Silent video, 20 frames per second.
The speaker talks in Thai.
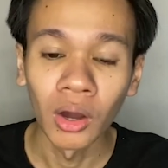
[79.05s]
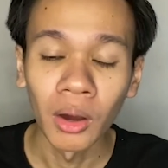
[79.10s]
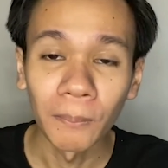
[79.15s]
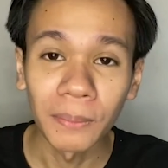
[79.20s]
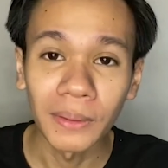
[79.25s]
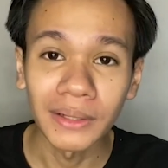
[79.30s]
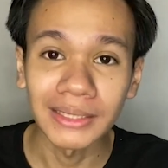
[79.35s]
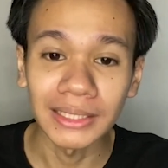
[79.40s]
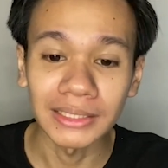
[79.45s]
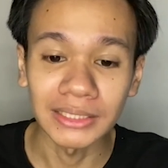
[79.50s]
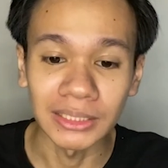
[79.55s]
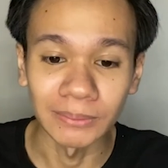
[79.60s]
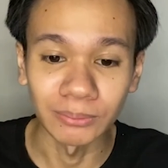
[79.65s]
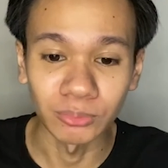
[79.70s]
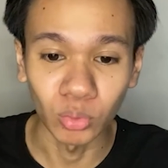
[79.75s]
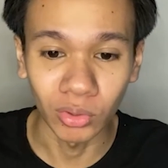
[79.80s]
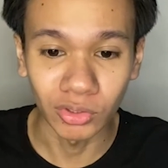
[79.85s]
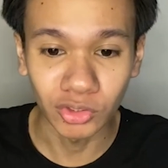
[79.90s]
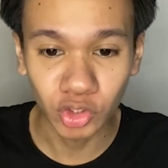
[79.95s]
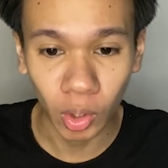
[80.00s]
เพื่อจะสืบ
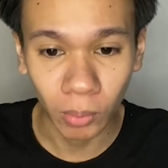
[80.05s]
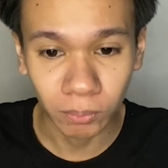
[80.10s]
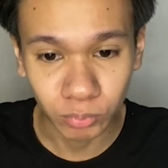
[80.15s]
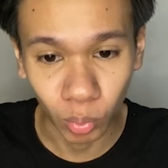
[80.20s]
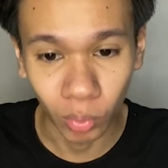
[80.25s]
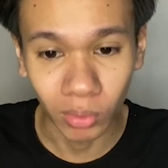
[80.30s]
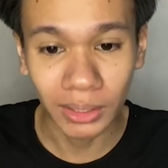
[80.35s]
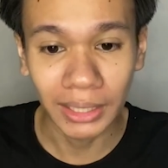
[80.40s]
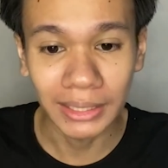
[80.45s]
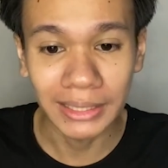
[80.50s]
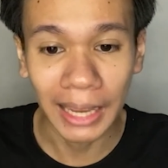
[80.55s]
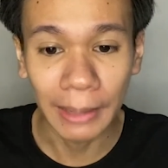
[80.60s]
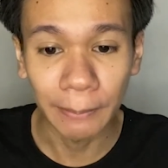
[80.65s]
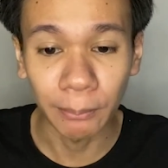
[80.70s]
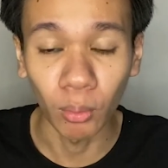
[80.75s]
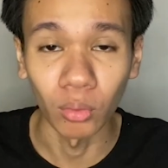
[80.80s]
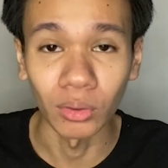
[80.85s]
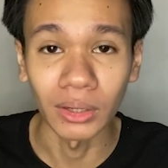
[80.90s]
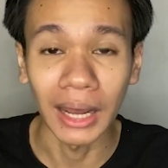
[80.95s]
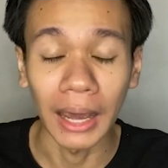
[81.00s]
สวนสอบสวนขยายผ
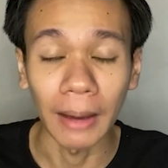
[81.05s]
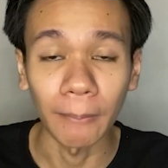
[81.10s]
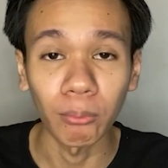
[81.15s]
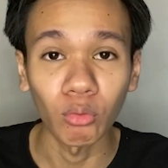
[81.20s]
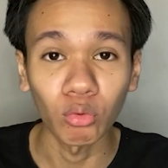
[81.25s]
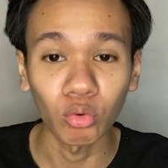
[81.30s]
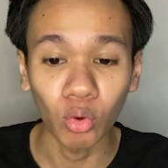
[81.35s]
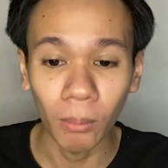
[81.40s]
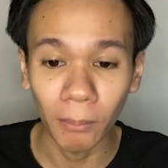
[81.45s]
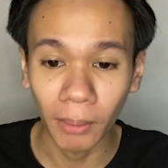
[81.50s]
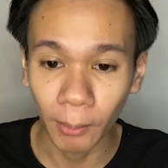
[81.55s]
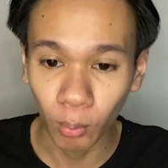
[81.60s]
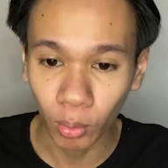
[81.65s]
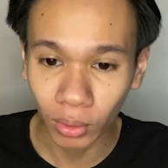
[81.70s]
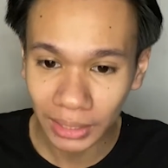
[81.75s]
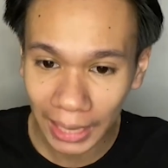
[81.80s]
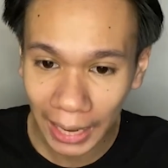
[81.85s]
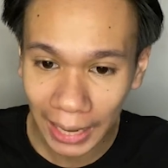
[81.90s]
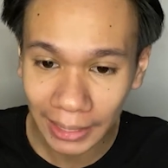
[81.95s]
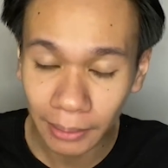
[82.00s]
ลหาผู้ร่วมกระบวน
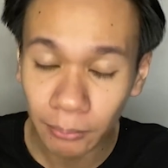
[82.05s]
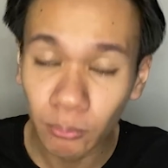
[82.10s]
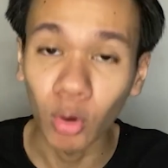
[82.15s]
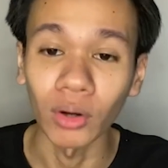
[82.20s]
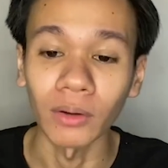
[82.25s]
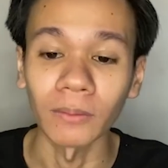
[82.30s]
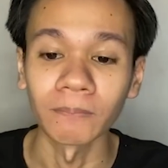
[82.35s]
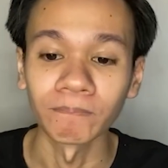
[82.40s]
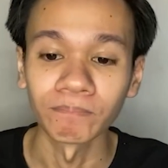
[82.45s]
การทั้งหมด